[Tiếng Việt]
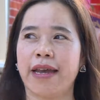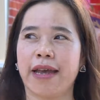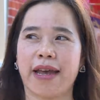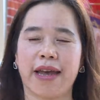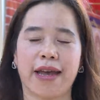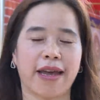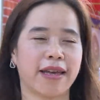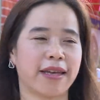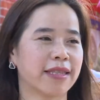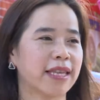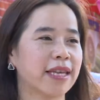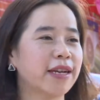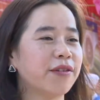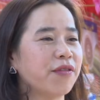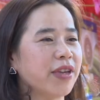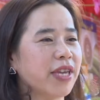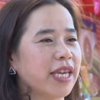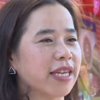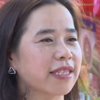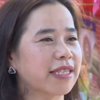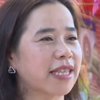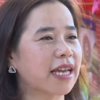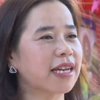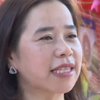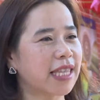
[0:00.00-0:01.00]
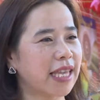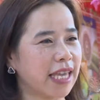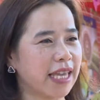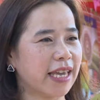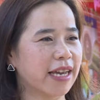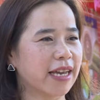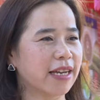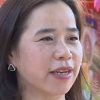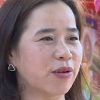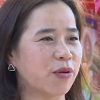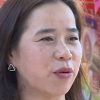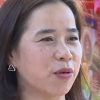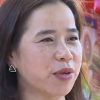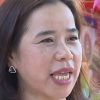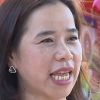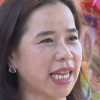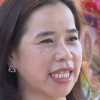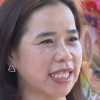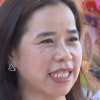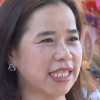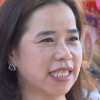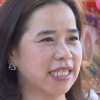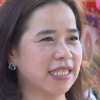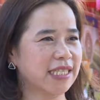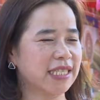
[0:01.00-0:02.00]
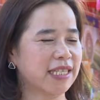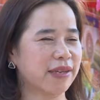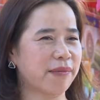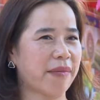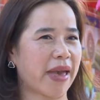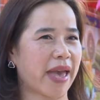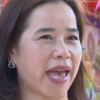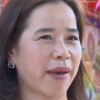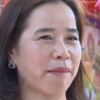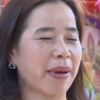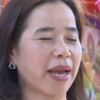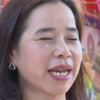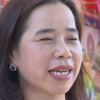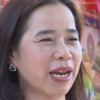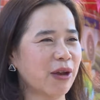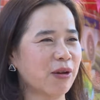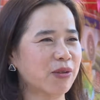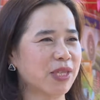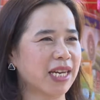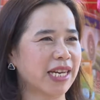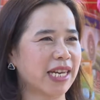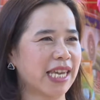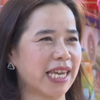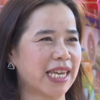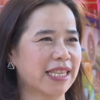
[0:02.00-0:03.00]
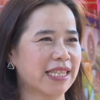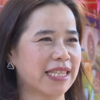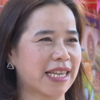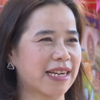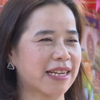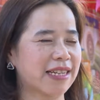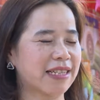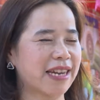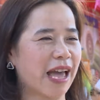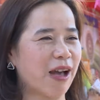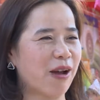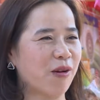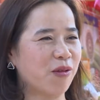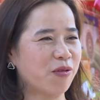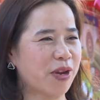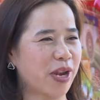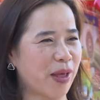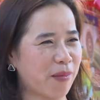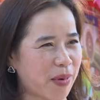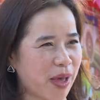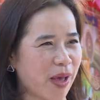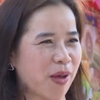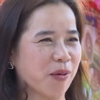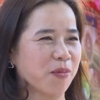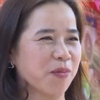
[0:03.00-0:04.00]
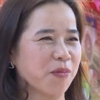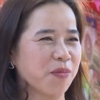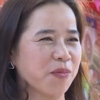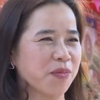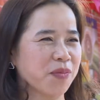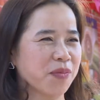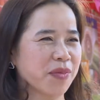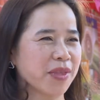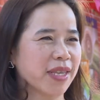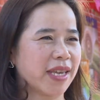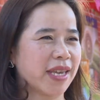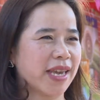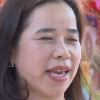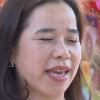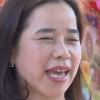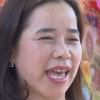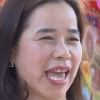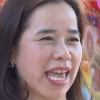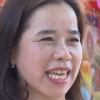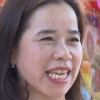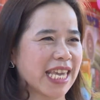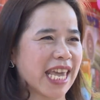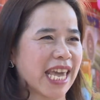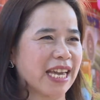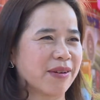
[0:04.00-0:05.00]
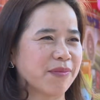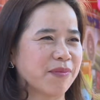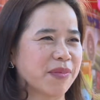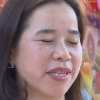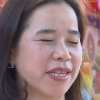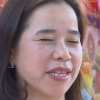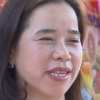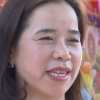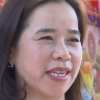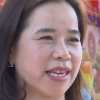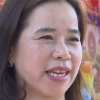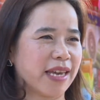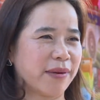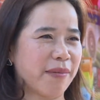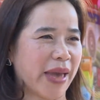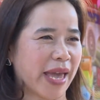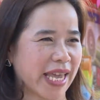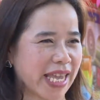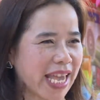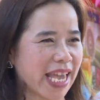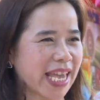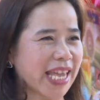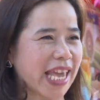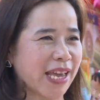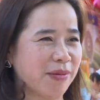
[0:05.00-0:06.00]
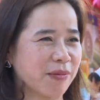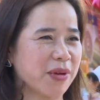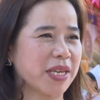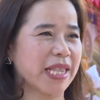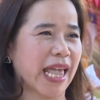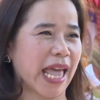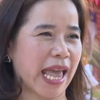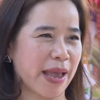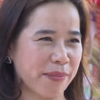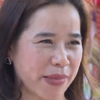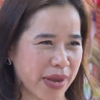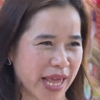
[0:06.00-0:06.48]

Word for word: à, thư viện thân thiện của nhà trường mà bắt đầu thực hiện từ đầu năm học à, 2017 2018